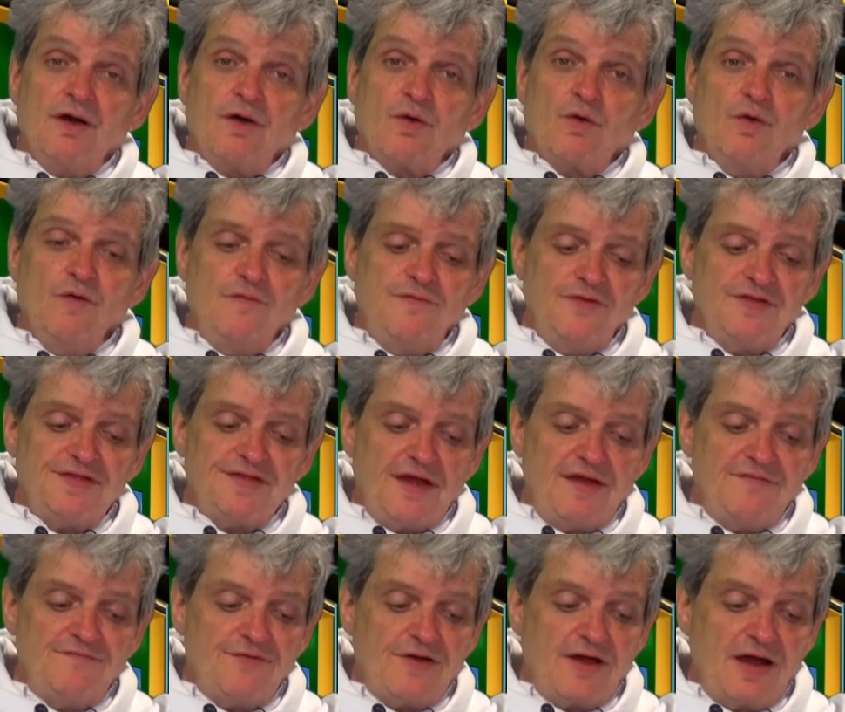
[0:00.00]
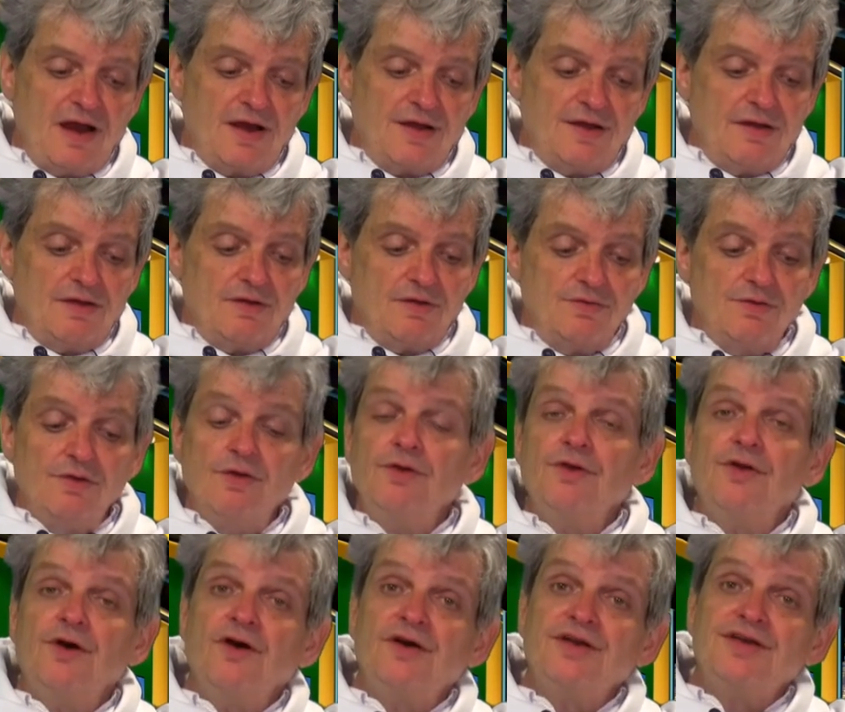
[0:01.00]
Ruf uns einfach an
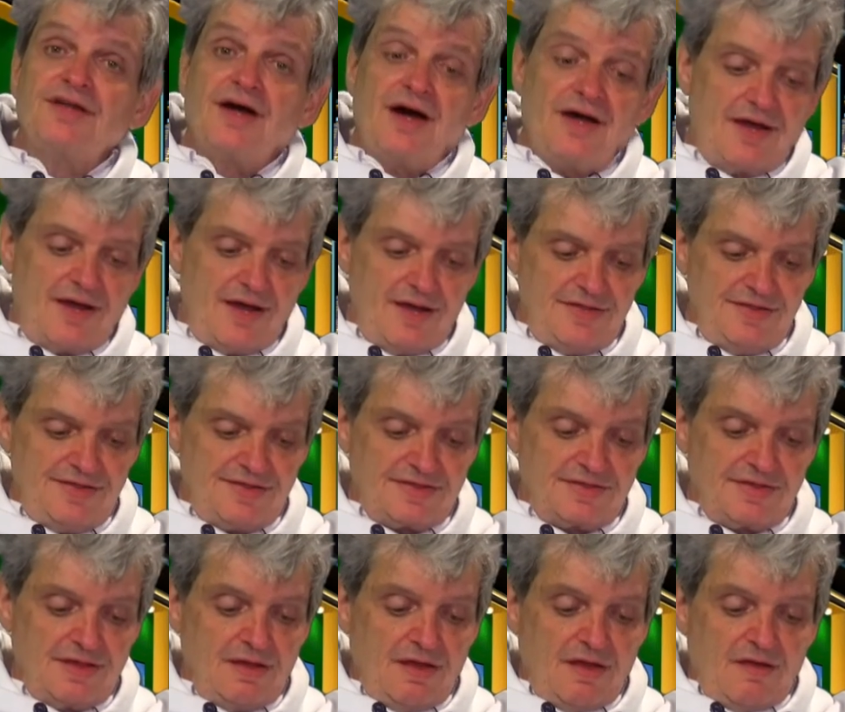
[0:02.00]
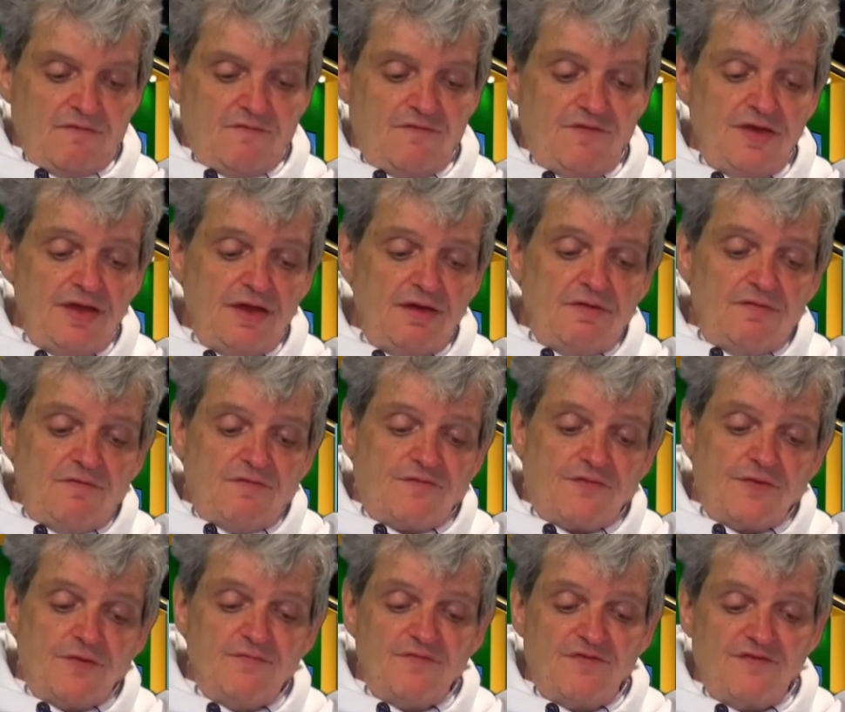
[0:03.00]
0931
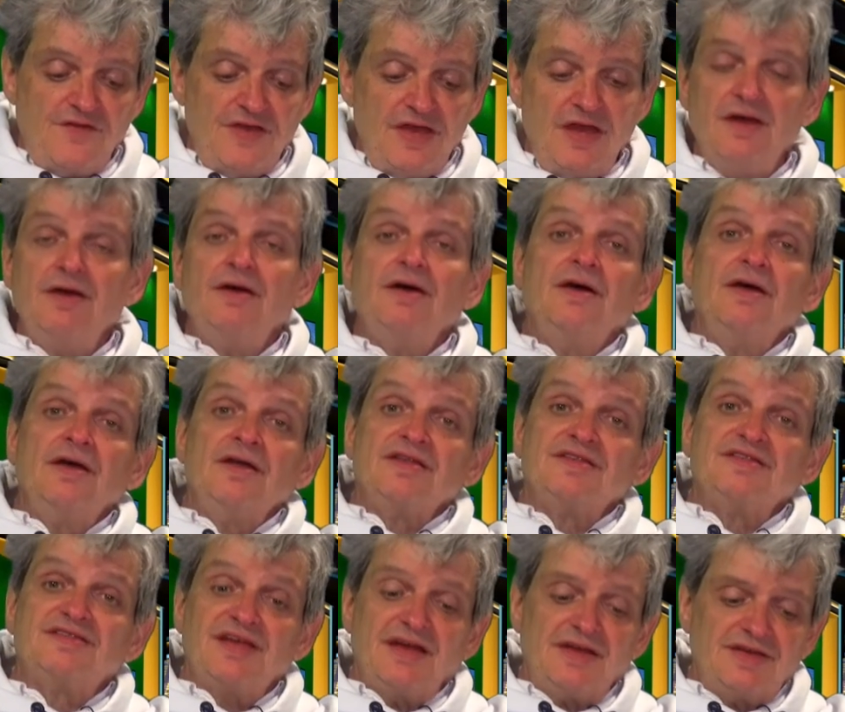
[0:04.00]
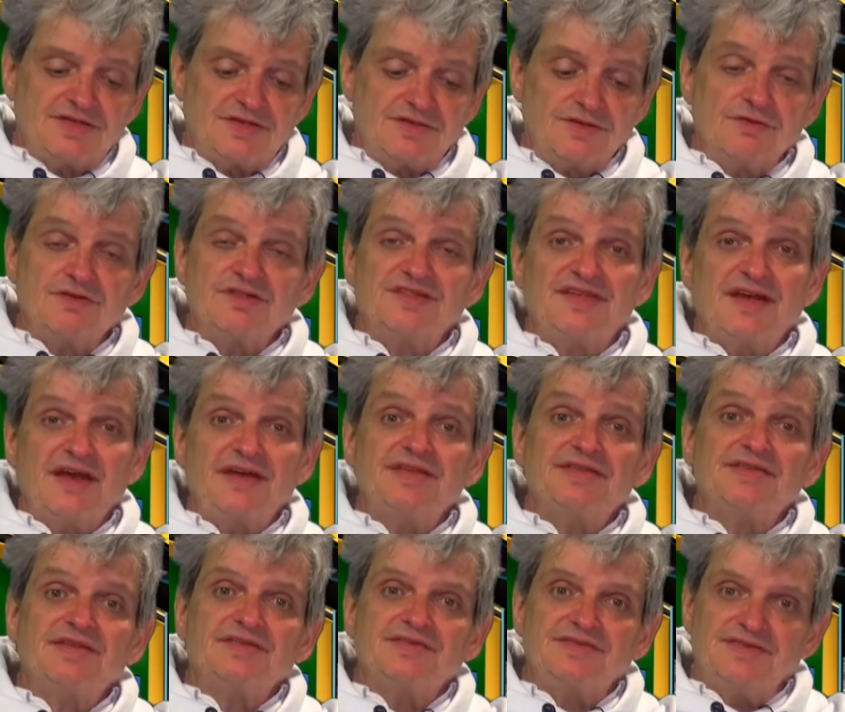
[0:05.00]
454
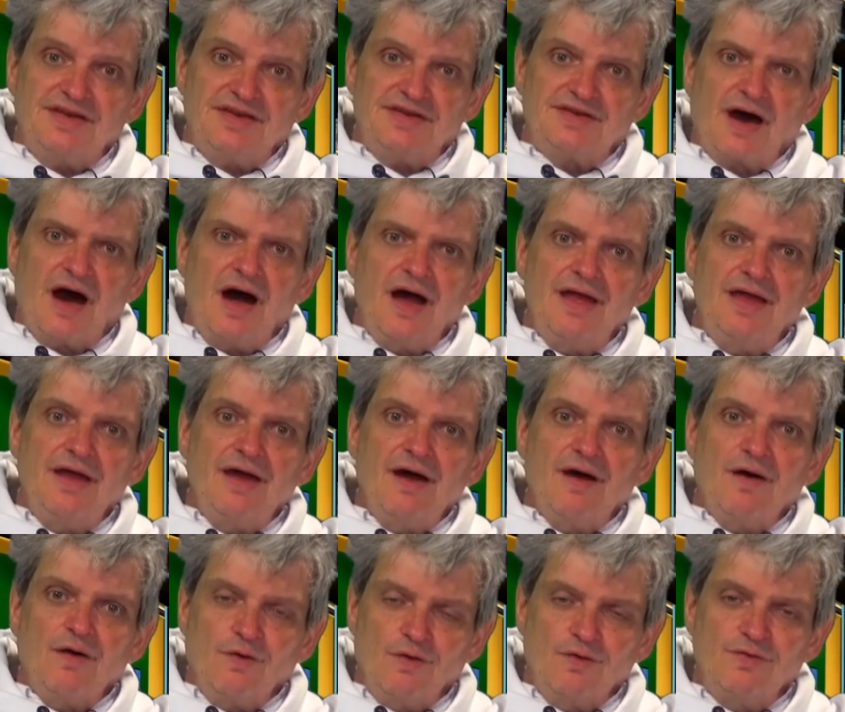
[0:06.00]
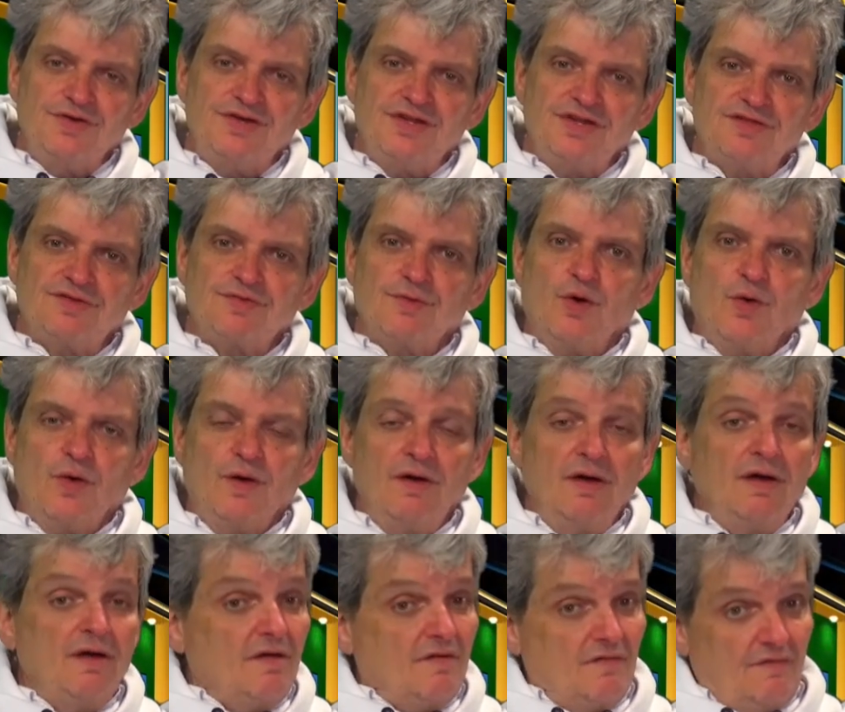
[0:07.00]
606, die 3 und die 2.
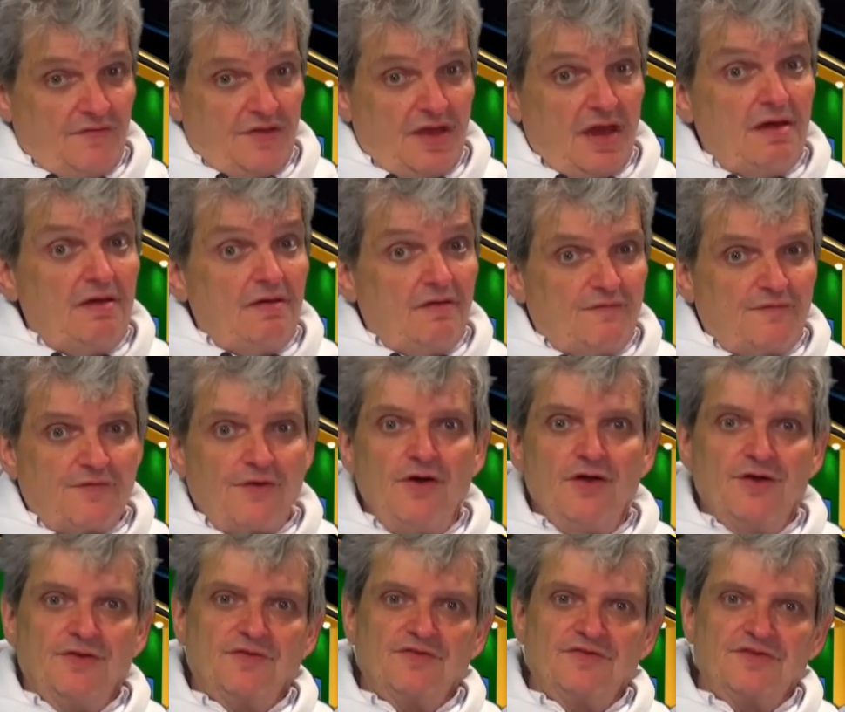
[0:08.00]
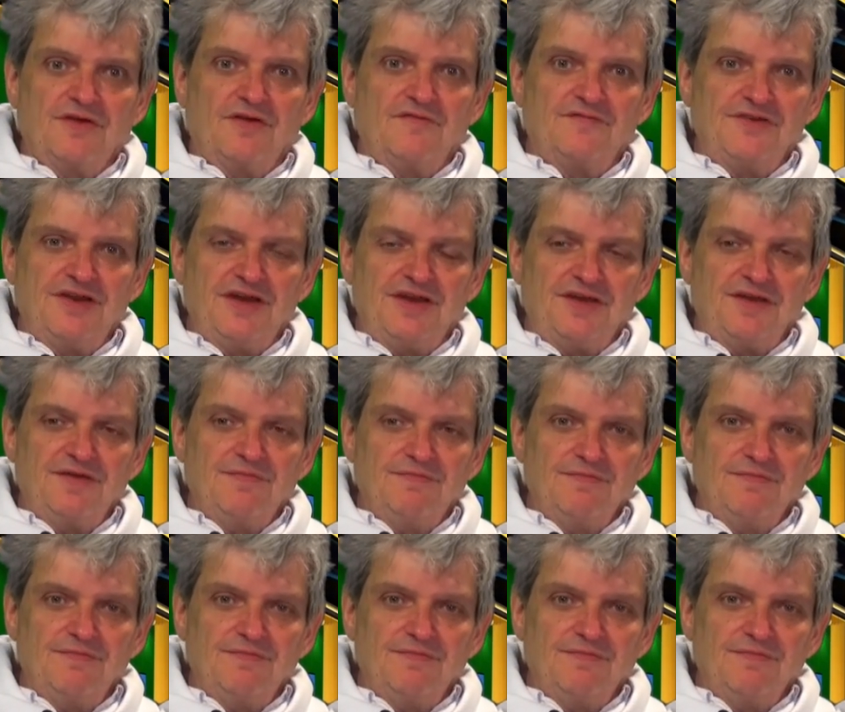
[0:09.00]
Wir freuen uns auf dich.